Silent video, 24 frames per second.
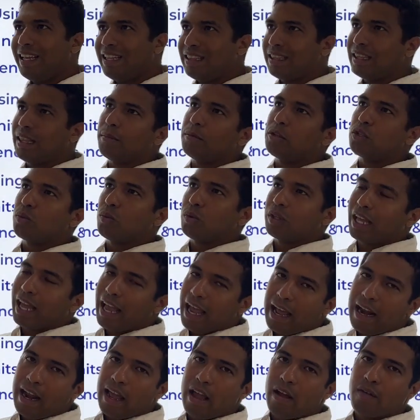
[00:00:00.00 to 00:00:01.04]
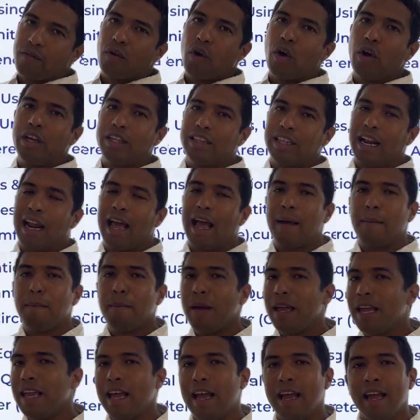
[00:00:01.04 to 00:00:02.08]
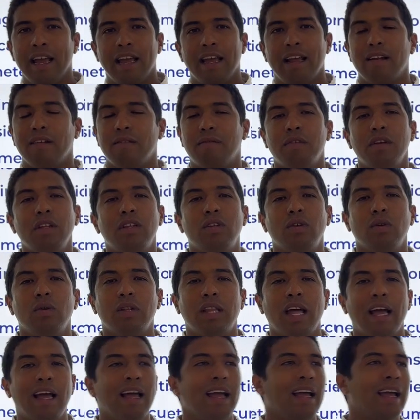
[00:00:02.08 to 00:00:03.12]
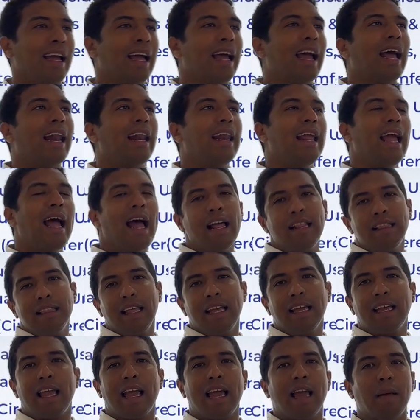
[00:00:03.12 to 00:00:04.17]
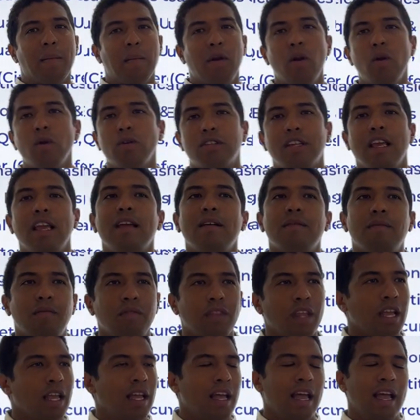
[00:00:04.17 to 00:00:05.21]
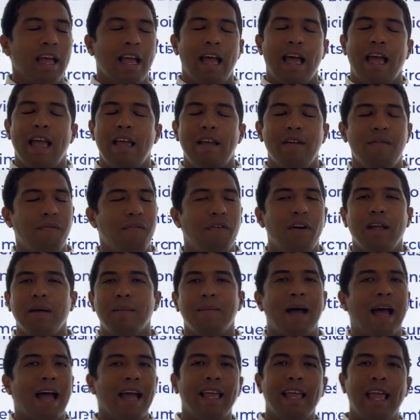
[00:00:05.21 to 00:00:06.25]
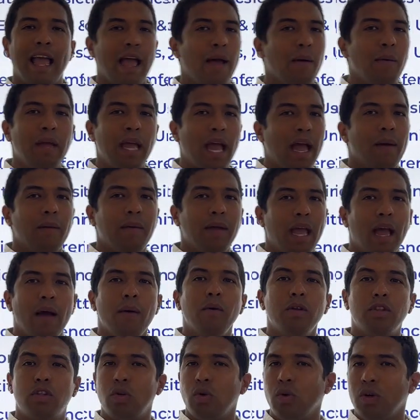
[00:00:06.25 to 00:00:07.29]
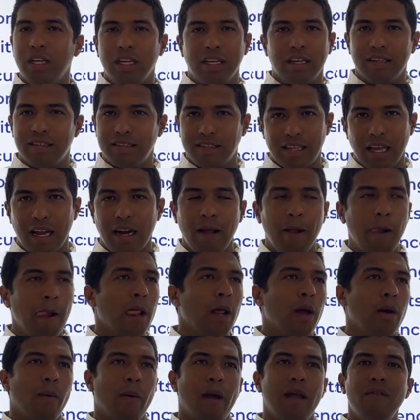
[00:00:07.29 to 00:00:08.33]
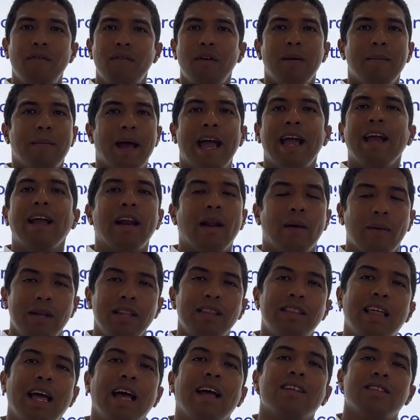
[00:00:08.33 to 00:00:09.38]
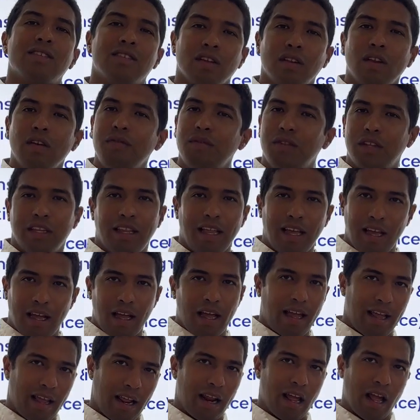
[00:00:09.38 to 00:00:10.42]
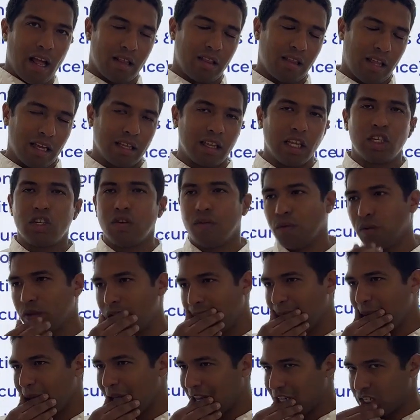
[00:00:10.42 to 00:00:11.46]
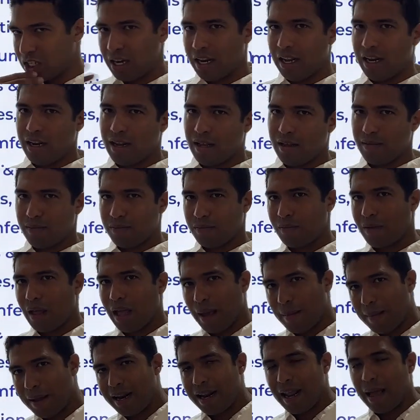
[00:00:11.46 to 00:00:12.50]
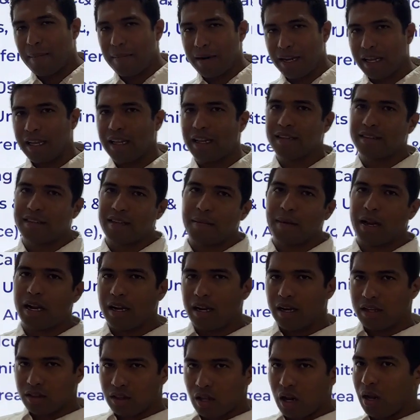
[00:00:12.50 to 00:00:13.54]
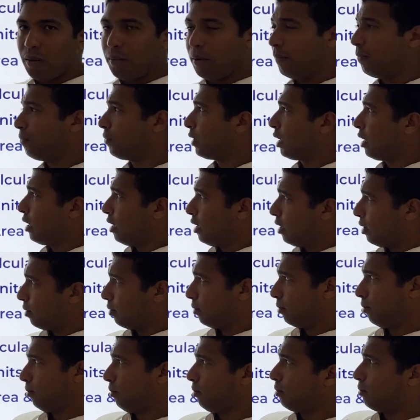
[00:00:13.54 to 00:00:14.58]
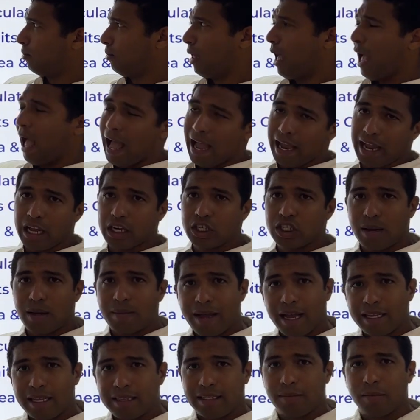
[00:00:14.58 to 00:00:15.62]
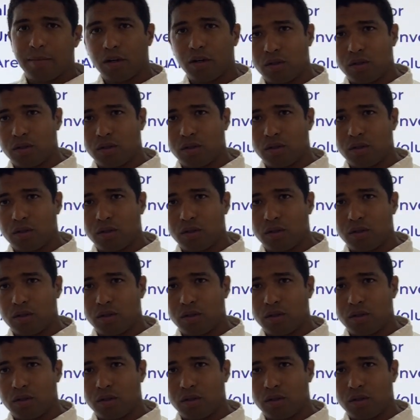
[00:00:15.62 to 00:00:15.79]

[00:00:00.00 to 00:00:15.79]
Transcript: انت مش متخيل هي في غايه الاهميه الفيديو ده خليه عندك اعمل له سيف هيفرق معاك قوي قوي قوي ديورنج السنه وهيفرق معاك لو انت صادفت ده يعني هتكتشفوا ده عشان احنا عملنا قبل كده زمان للطلبه حاجات شبه دي